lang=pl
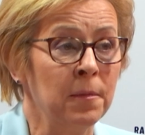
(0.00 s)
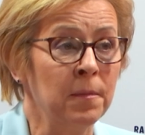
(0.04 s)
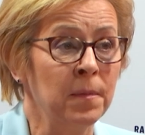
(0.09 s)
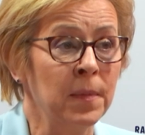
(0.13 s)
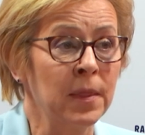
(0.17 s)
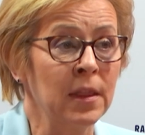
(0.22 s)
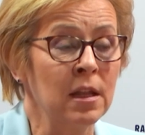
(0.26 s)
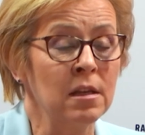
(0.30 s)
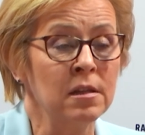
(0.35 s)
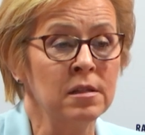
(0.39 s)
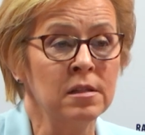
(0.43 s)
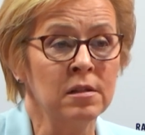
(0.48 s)

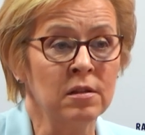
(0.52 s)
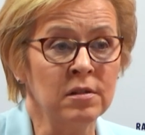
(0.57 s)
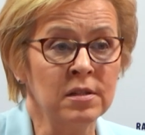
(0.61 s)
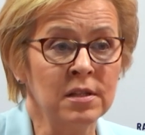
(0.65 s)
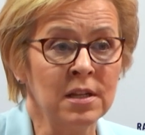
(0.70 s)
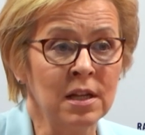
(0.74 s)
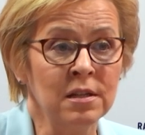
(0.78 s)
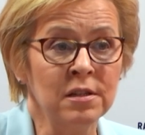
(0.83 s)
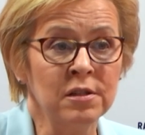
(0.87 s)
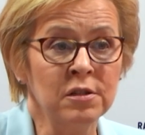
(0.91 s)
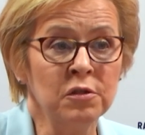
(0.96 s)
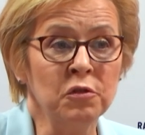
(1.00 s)
mm,
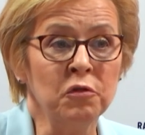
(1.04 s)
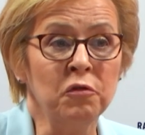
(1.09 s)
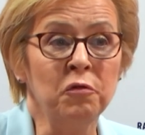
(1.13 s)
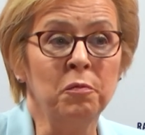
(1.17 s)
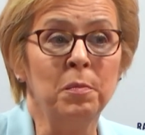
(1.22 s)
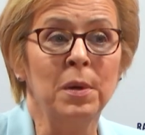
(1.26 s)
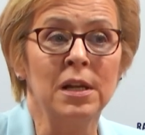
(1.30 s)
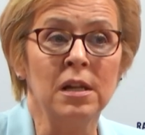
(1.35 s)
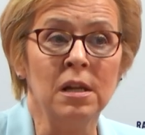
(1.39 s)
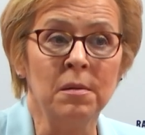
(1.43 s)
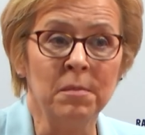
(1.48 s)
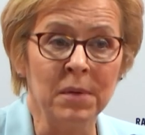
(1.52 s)
socjalistów w
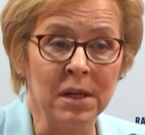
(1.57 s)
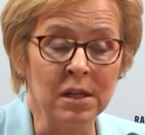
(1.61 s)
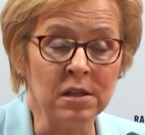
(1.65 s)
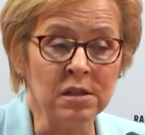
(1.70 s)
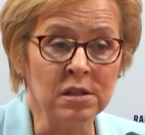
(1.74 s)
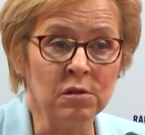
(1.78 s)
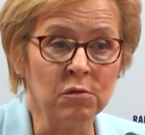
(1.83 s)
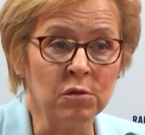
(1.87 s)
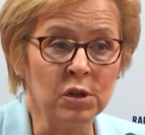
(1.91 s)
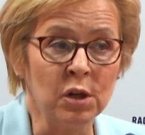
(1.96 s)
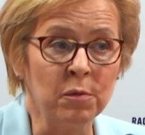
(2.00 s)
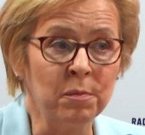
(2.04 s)

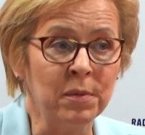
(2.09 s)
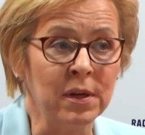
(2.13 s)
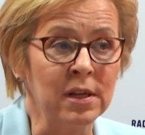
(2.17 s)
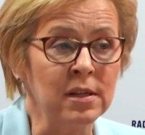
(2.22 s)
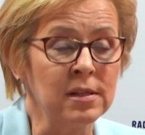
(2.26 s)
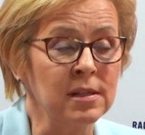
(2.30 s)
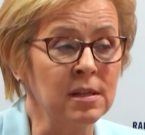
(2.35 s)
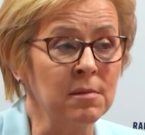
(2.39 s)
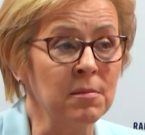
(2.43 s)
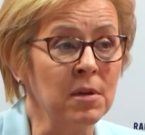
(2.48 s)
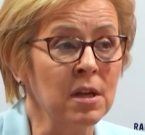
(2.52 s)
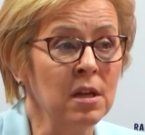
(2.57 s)
Parlamencie
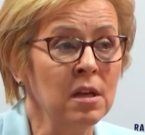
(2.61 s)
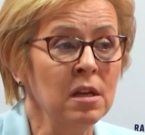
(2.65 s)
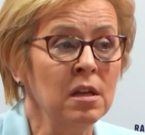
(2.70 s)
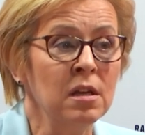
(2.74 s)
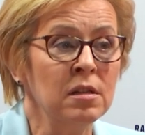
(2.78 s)
Europejskim.